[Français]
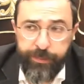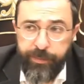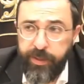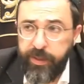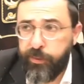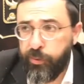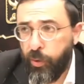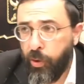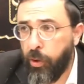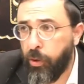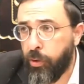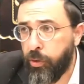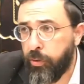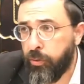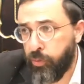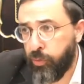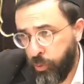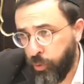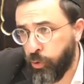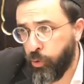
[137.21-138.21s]
Et sur, une
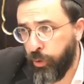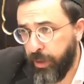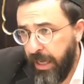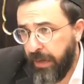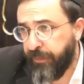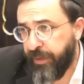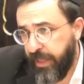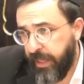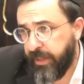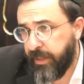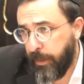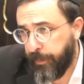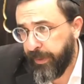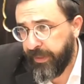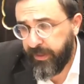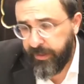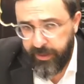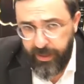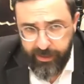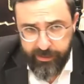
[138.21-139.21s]
Goya, il n'y a pas de
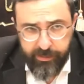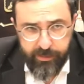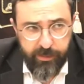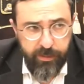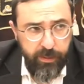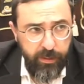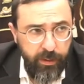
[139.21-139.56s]
Knas.